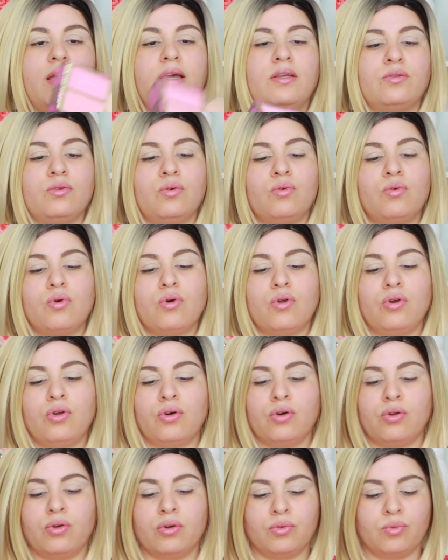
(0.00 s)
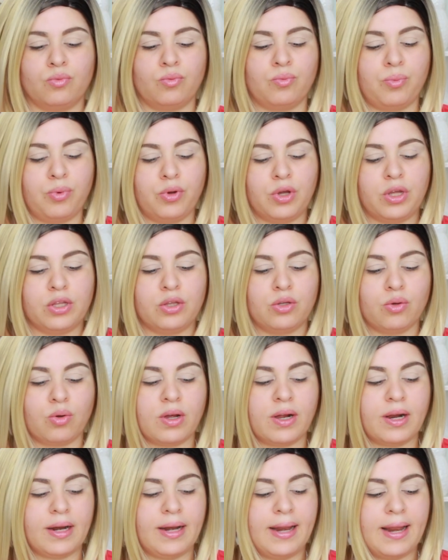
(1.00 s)
Es un color un poquito
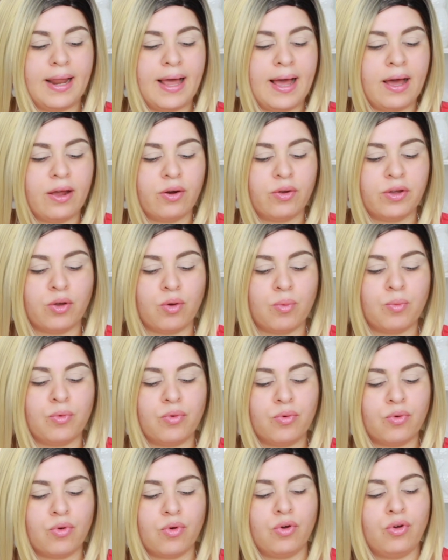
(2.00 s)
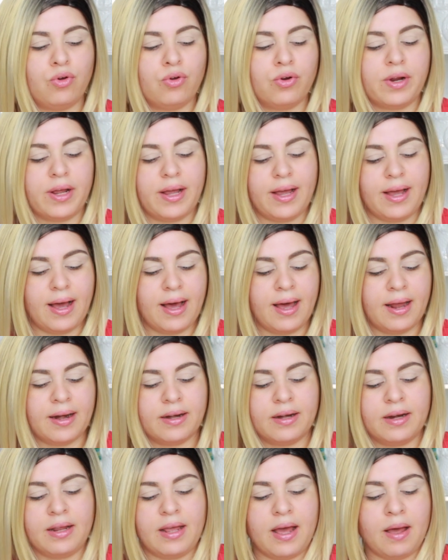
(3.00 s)
claro, es como un color
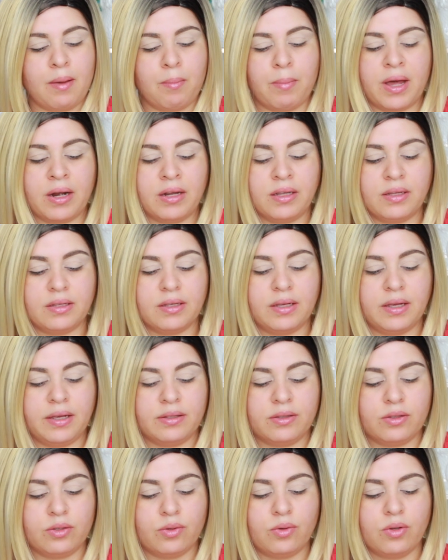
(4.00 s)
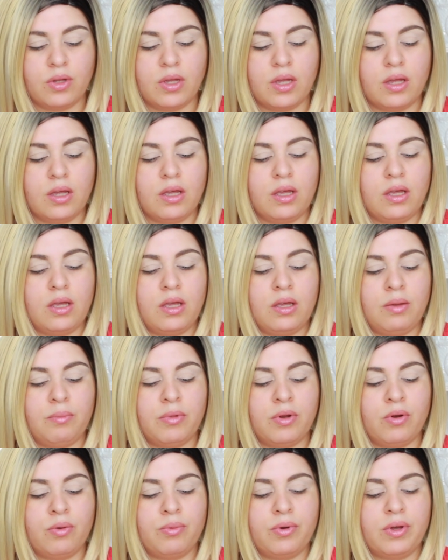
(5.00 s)
carne amarillento y
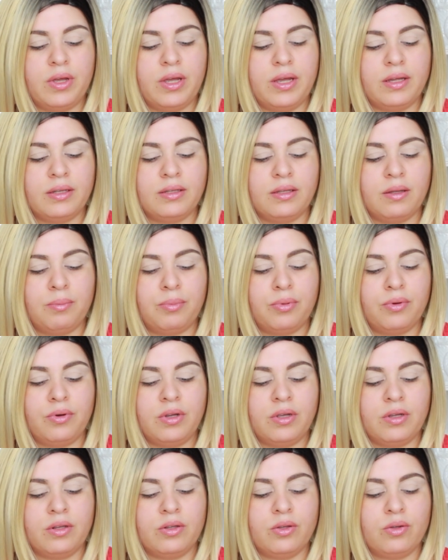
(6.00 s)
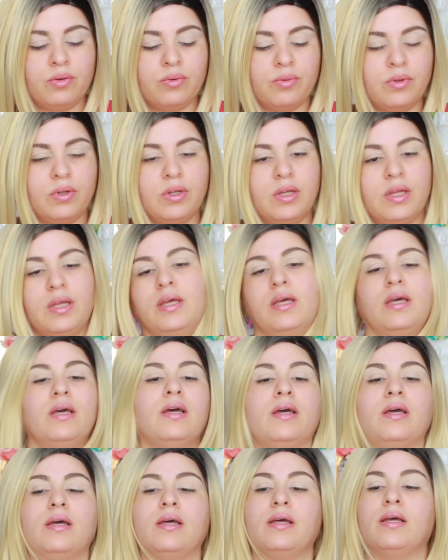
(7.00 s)
me lo voy a estar poniendo
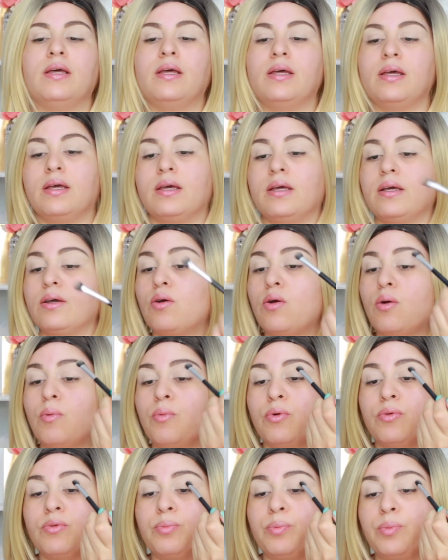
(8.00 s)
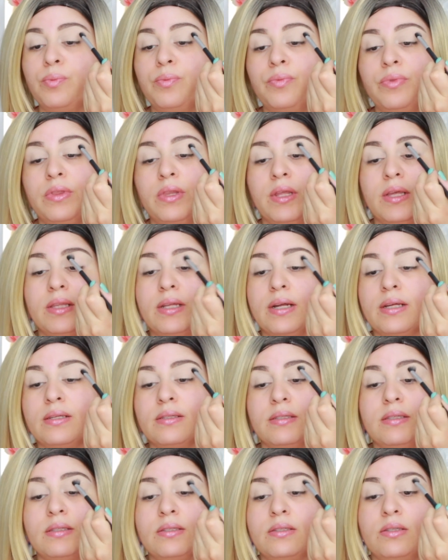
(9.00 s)
como de
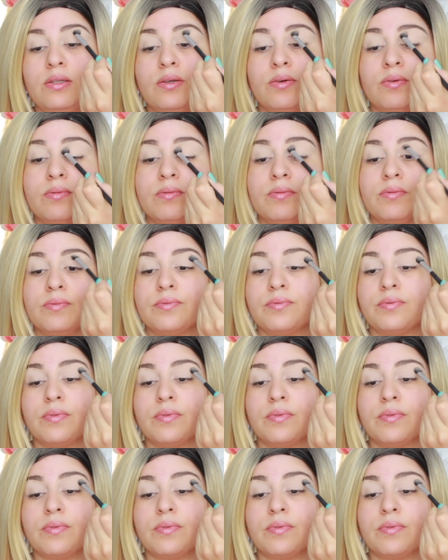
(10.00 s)
transición